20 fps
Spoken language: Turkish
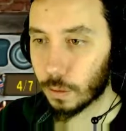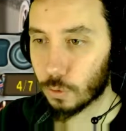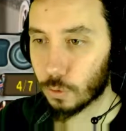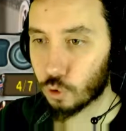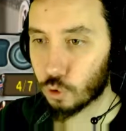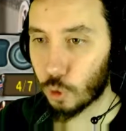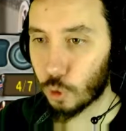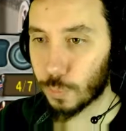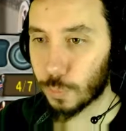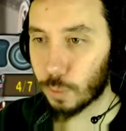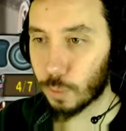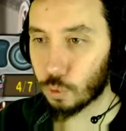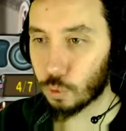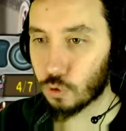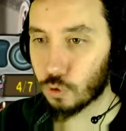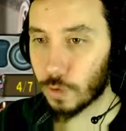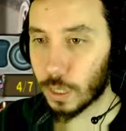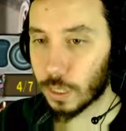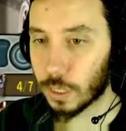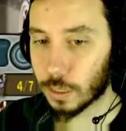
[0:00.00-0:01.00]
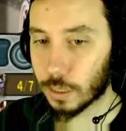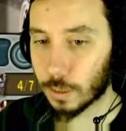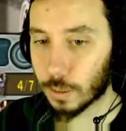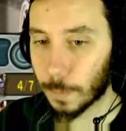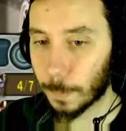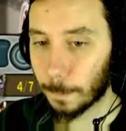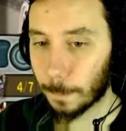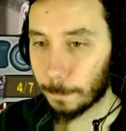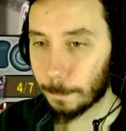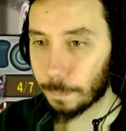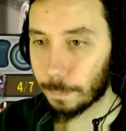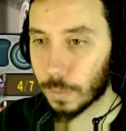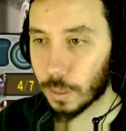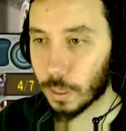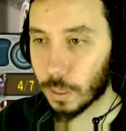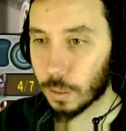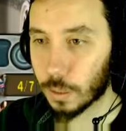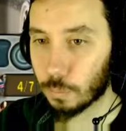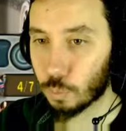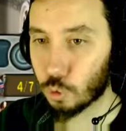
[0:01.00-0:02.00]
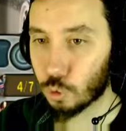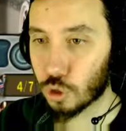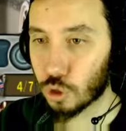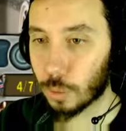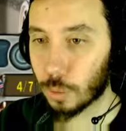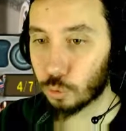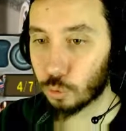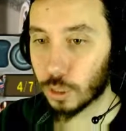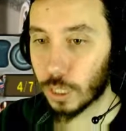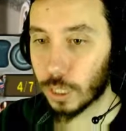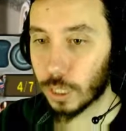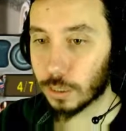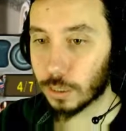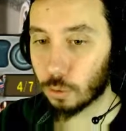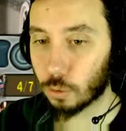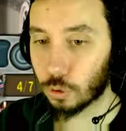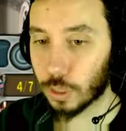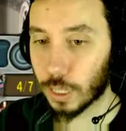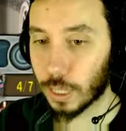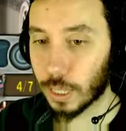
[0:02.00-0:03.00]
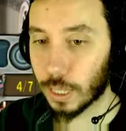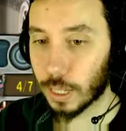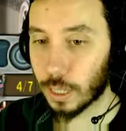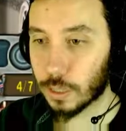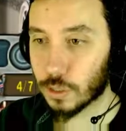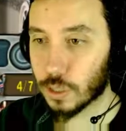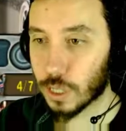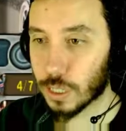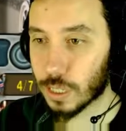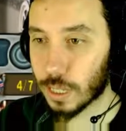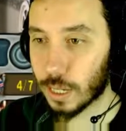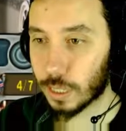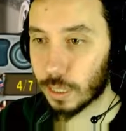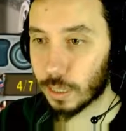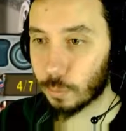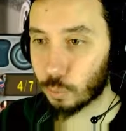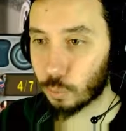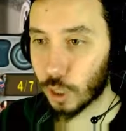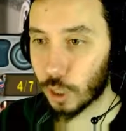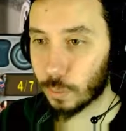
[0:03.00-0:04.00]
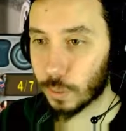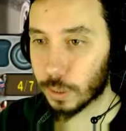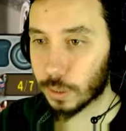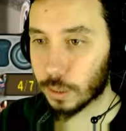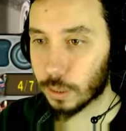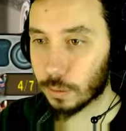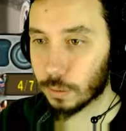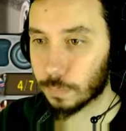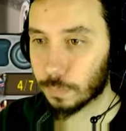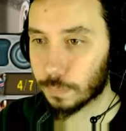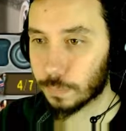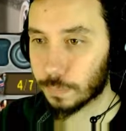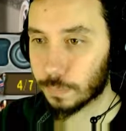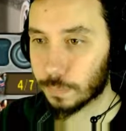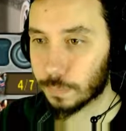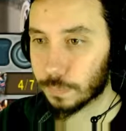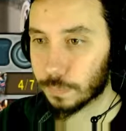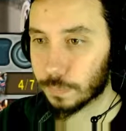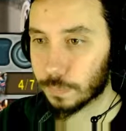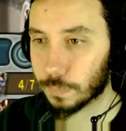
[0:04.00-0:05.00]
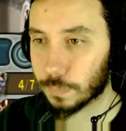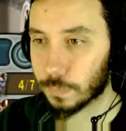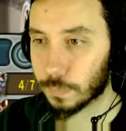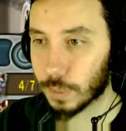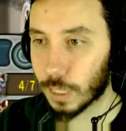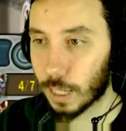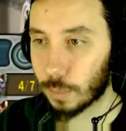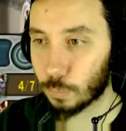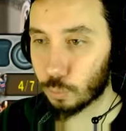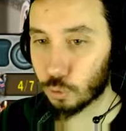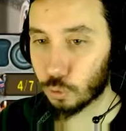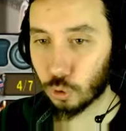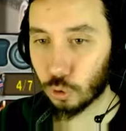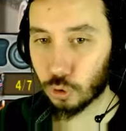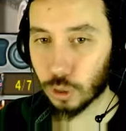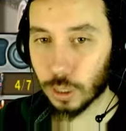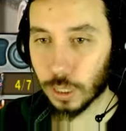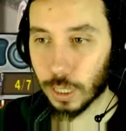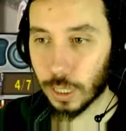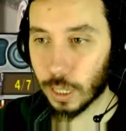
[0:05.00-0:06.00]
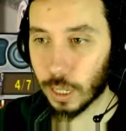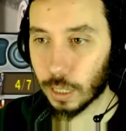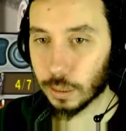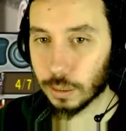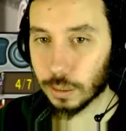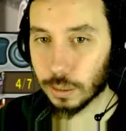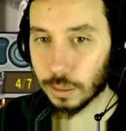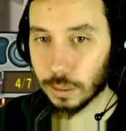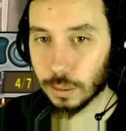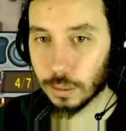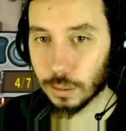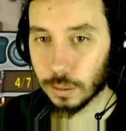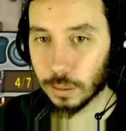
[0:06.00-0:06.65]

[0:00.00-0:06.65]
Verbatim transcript: Çöpte muz var. Muz kabuğunu aldık. Onu da yere atacağız herhalde. Buraya mı atalım? Tamam bunu onu da yere attık.